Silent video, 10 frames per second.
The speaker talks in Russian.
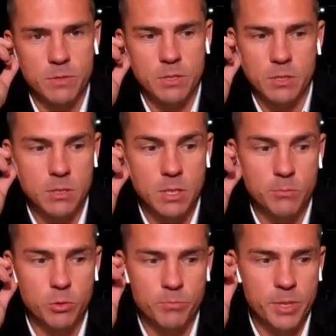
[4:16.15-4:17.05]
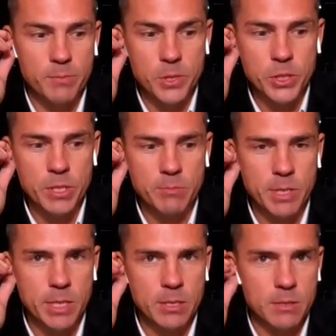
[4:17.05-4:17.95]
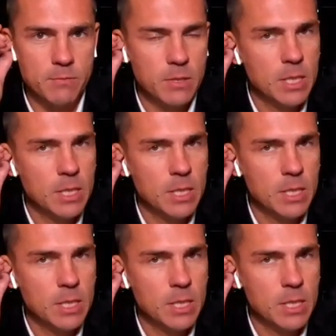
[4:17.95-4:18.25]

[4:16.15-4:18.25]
Это требует перемещения макетов,